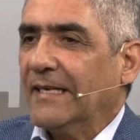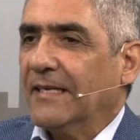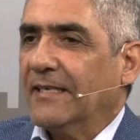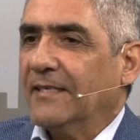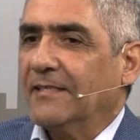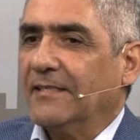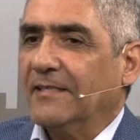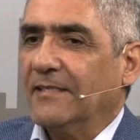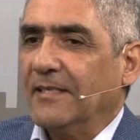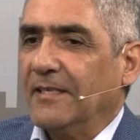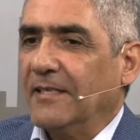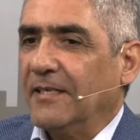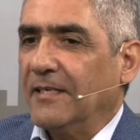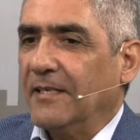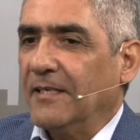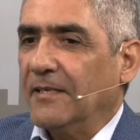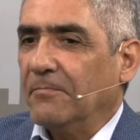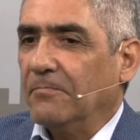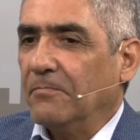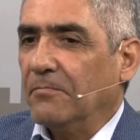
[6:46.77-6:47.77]

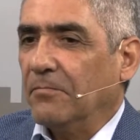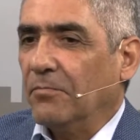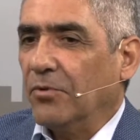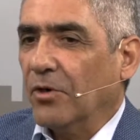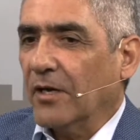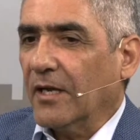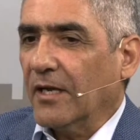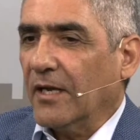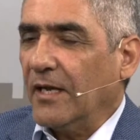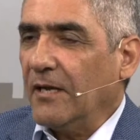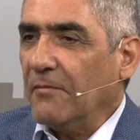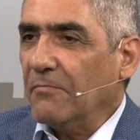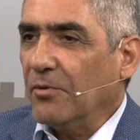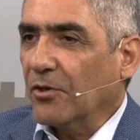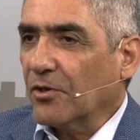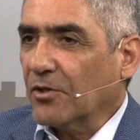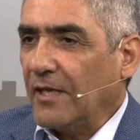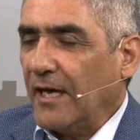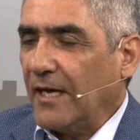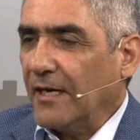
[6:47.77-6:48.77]
Si vos querés
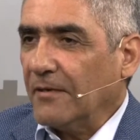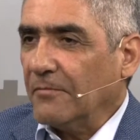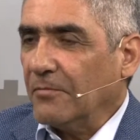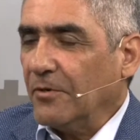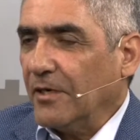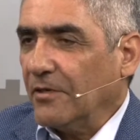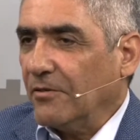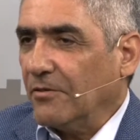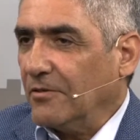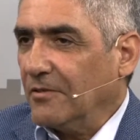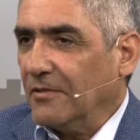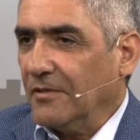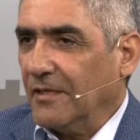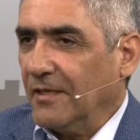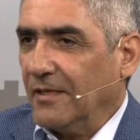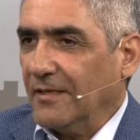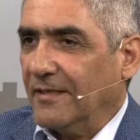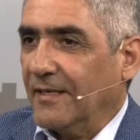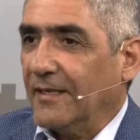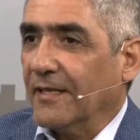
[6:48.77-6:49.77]
importar, bueno,
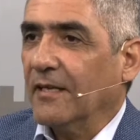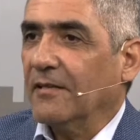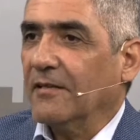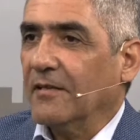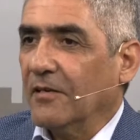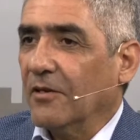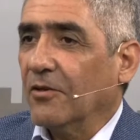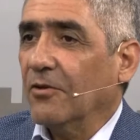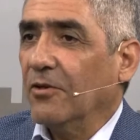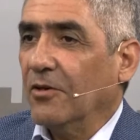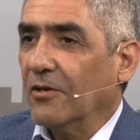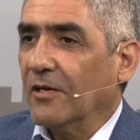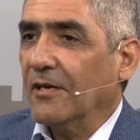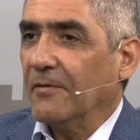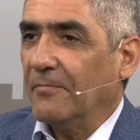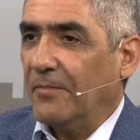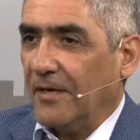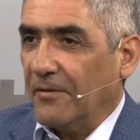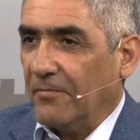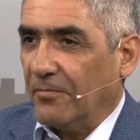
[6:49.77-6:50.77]
eh, tenés que tener los
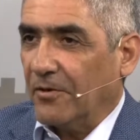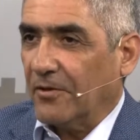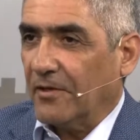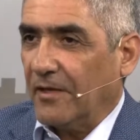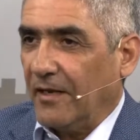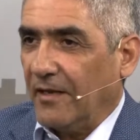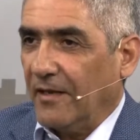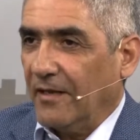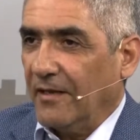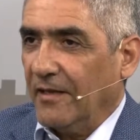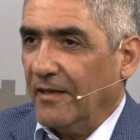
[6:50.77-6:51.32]
dólares para importar.